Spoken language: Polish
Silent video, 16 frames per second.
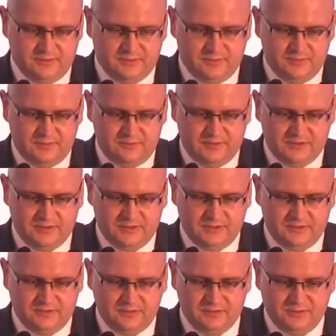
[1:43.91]
żeby prowadzić
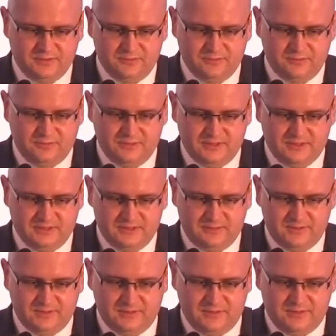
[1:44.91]
elektroniczną
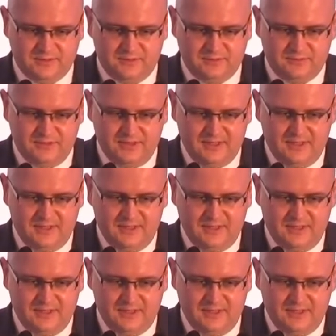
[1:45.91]
dokumentację medyczną. E,